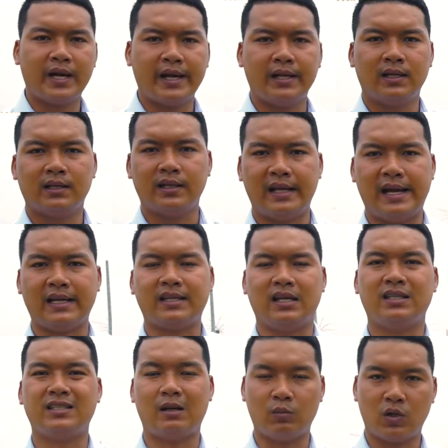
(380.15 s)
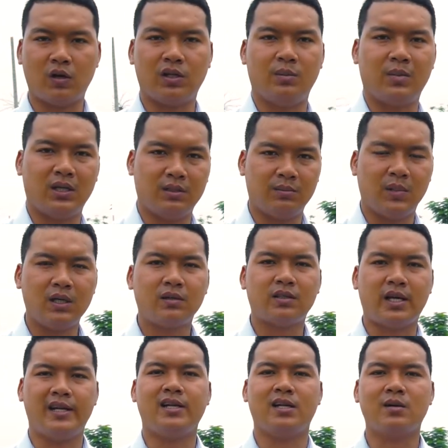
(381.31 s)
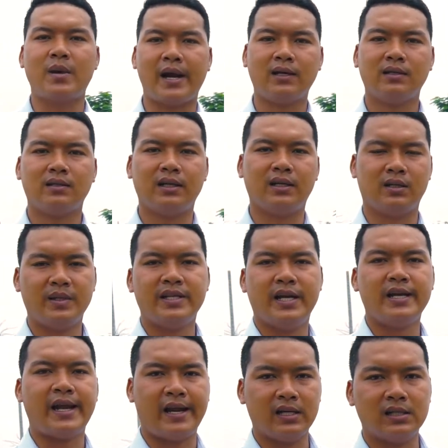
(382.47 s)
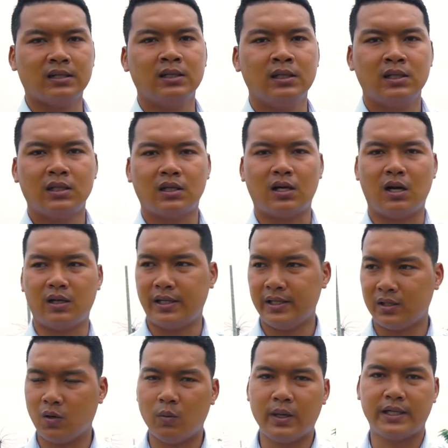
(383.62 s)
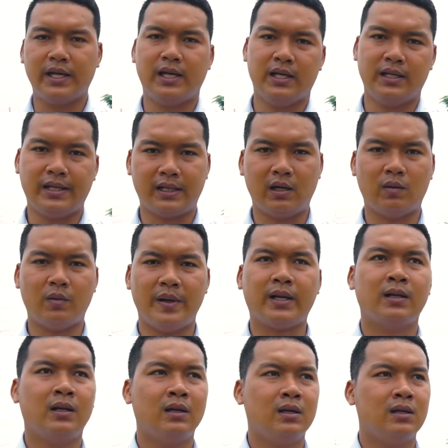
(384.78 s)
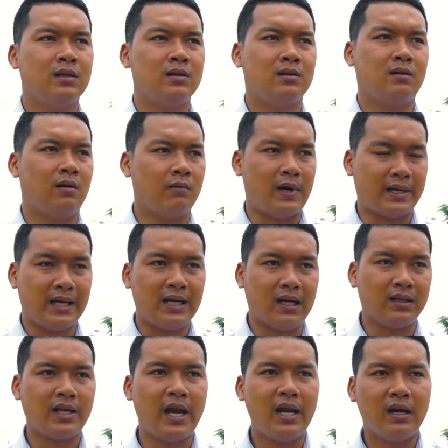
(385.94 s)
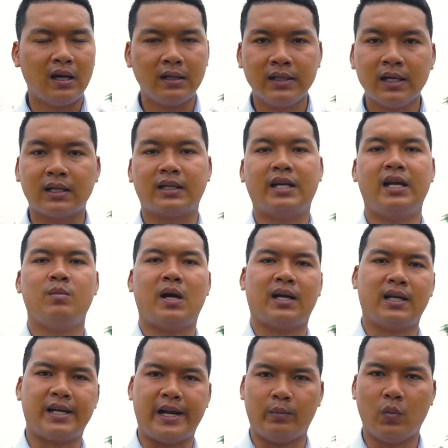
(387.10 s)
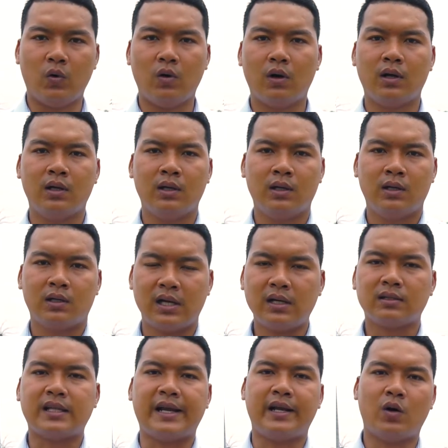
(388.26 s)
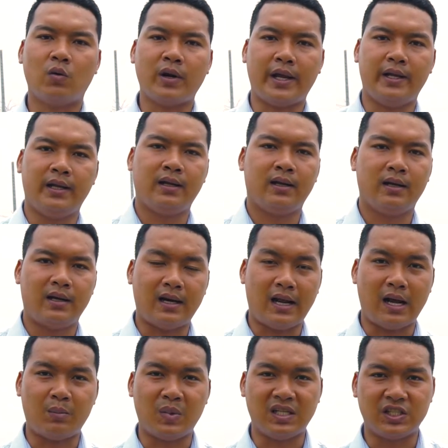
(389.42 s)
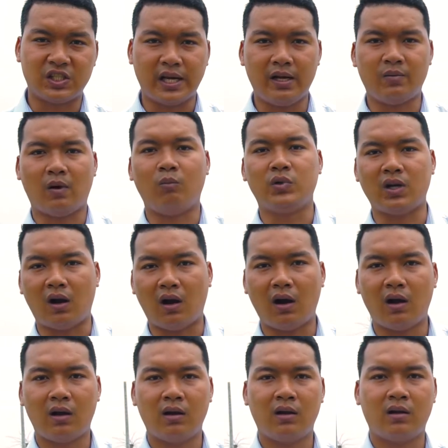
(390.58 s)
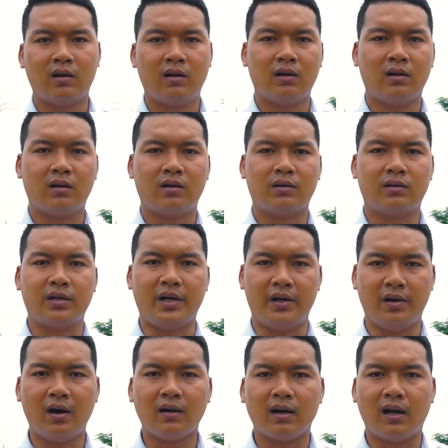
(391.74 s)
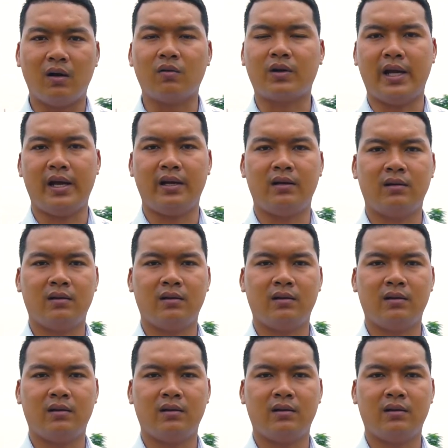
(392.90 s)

mua bên đây thì hạ tầng nó xong rồi thì mình mới có thể gửi bán, thì nó mới dễ dàng hơn. Còn cái khu bên kia thì Nhân không có biết. Và cái lợi thế lớn nhất khi mà mua đất tại cái khu này là mình xây phòng trọ thì rất là ok.